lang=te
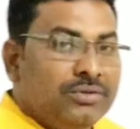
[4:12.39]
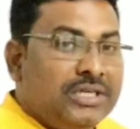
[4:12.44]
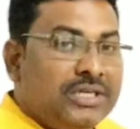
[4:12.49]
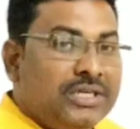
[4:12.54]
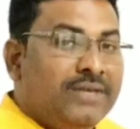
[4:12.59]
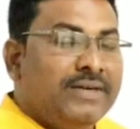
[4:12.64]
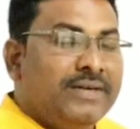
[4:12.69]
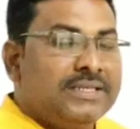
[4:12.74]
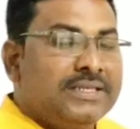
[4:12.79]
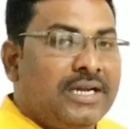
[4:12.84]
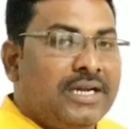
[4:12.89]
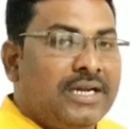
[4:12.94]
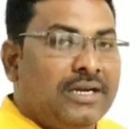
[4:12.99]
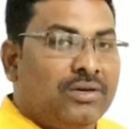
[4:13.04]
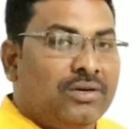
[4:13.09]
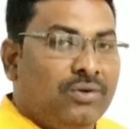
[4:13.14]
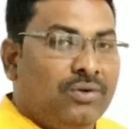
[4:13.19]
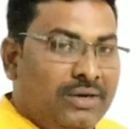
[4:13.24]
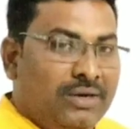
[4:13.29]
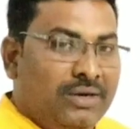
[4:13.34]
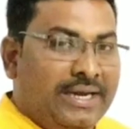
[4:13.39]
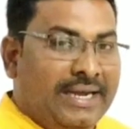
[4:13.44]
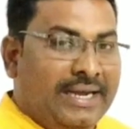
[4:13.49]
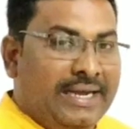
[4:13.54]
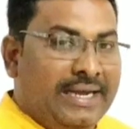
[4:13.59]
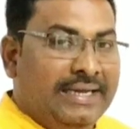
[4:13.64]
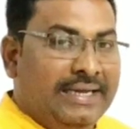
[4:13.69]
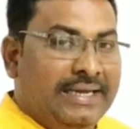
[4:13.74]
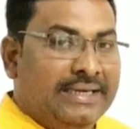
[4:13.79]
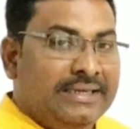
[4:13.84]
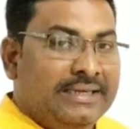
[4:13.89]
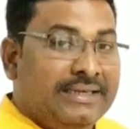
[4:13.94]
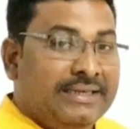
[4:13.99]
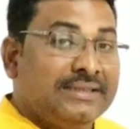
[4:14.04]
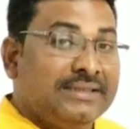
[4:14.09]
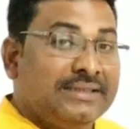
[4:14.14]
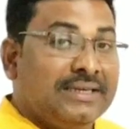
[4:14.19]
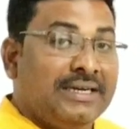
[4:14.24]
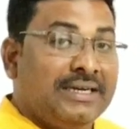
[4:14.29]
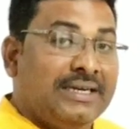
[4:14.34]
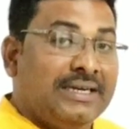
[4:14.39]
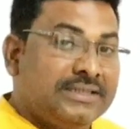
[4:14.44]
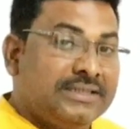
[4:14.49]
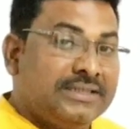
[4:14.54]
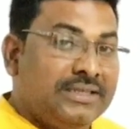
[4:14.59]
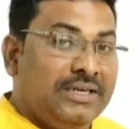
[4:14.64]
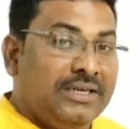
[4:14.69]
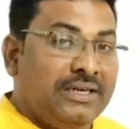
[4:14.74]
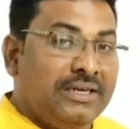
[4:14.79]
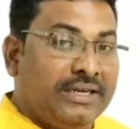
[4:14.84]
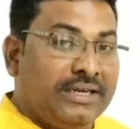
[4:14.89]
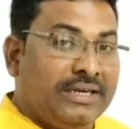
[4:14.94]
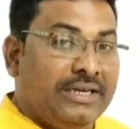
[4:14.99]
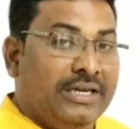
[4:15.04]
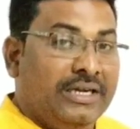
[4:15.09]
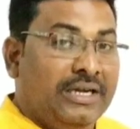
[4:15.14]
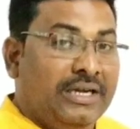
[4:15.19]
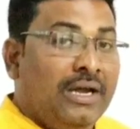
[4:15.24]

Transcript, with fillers: చెడు వ్యసనాలకు లోనై ఇతర స్త్రీలకి